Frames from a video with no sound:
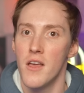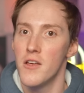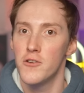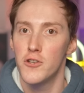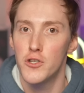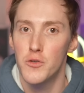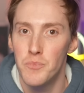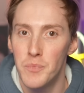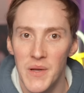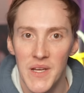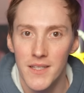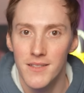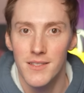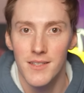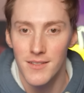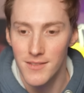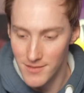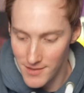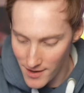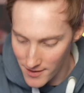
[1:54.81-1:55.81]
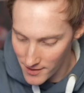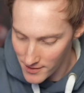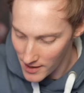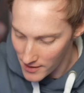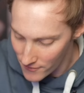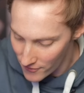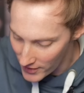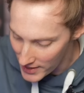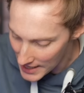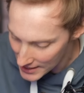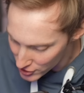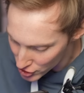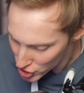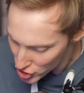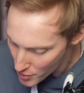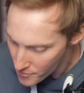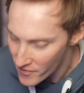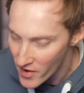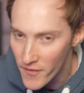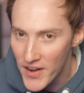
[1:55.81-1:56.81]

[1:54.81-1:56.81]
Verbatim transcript: Spezies, die noch deinen Federschlüpfer